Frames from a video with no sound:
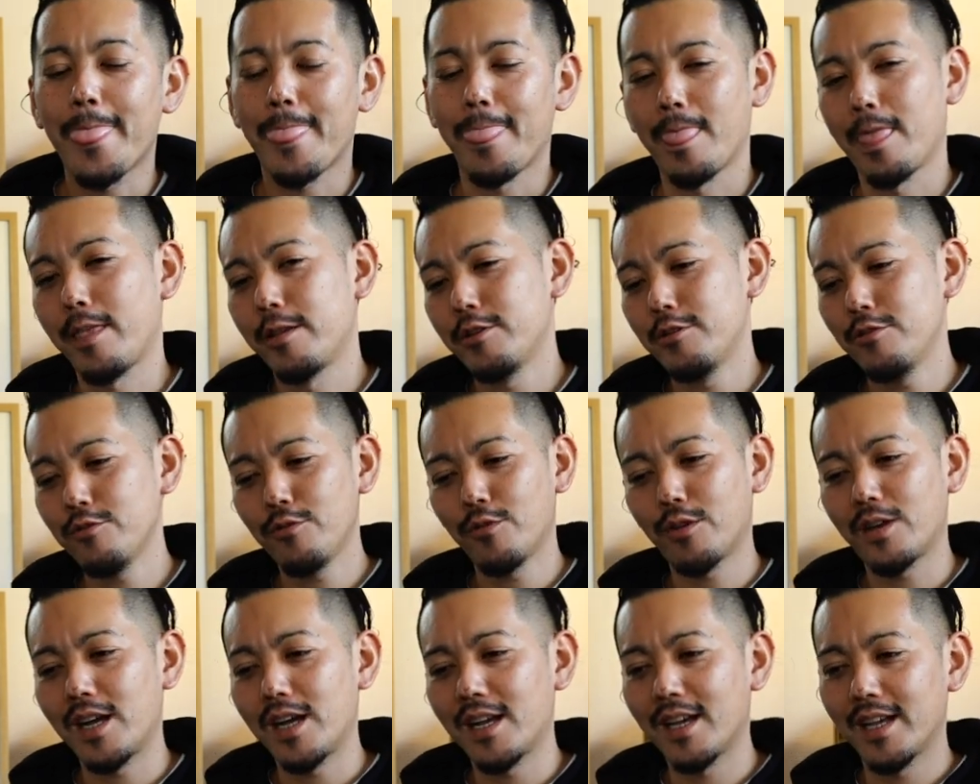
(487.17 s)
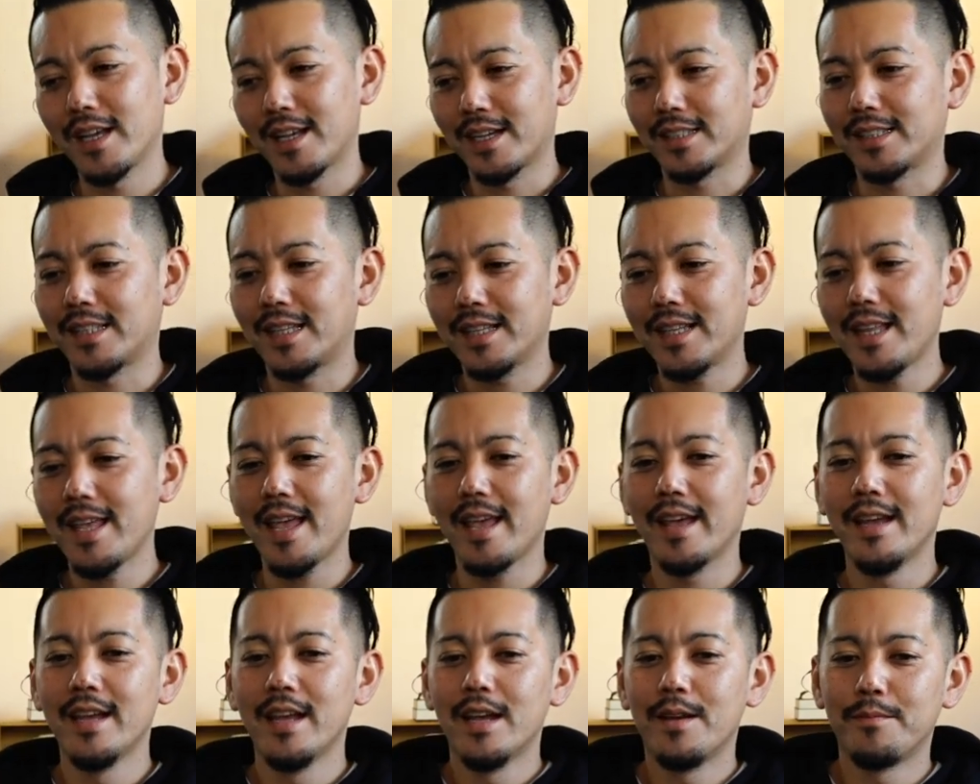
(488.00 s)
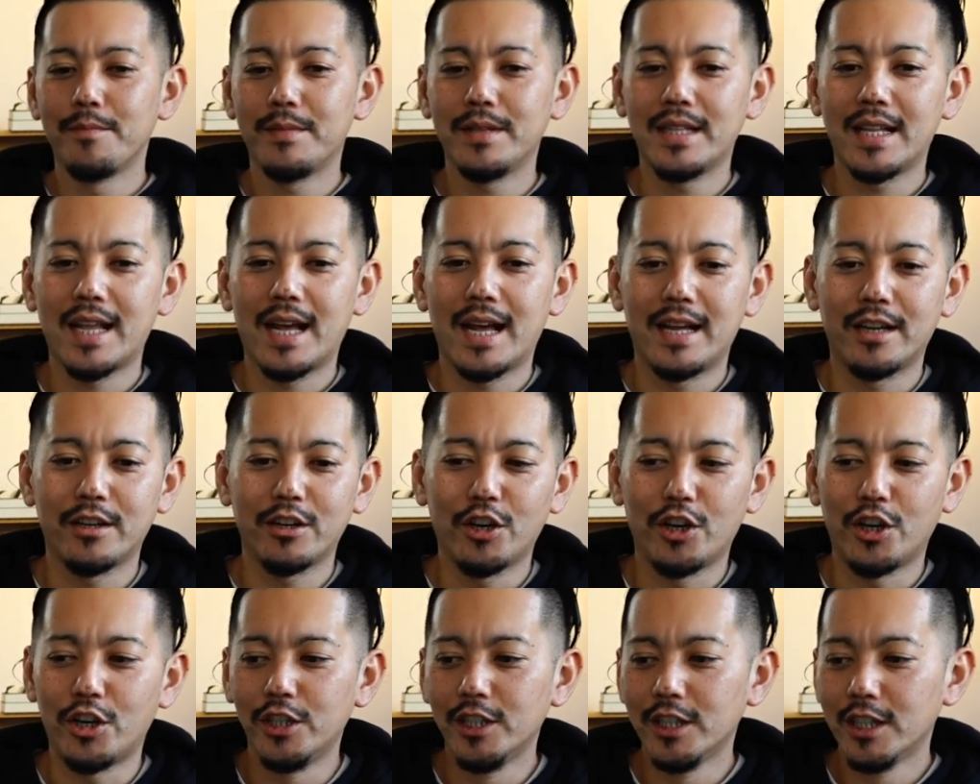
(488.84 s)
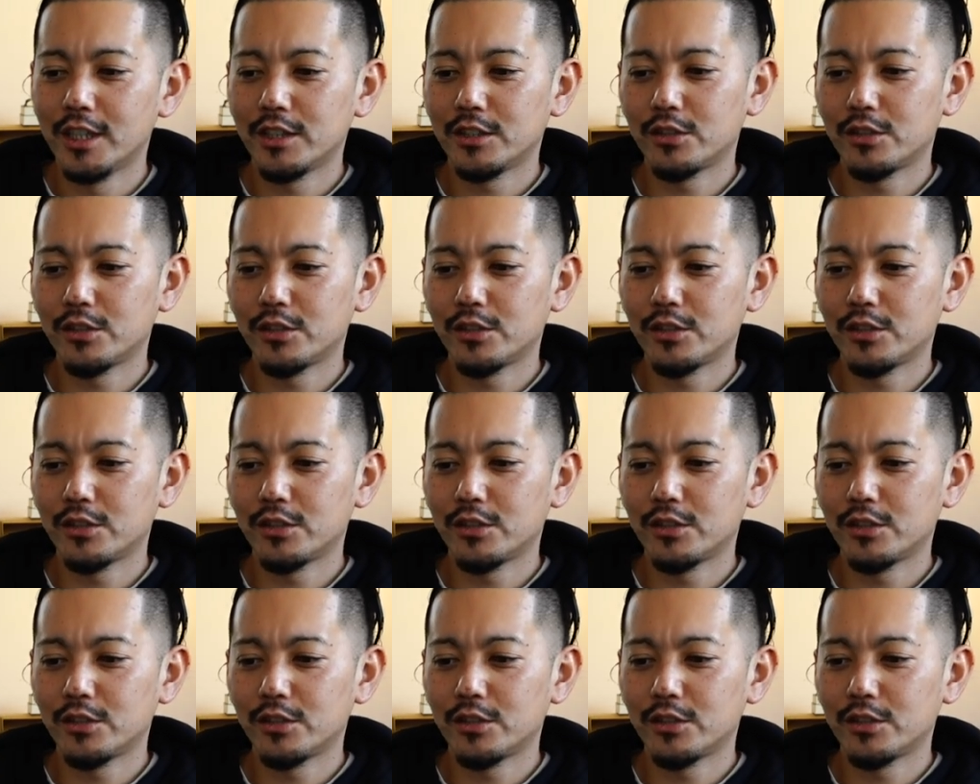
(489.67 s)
うん、9の考え方で、みんな、あの、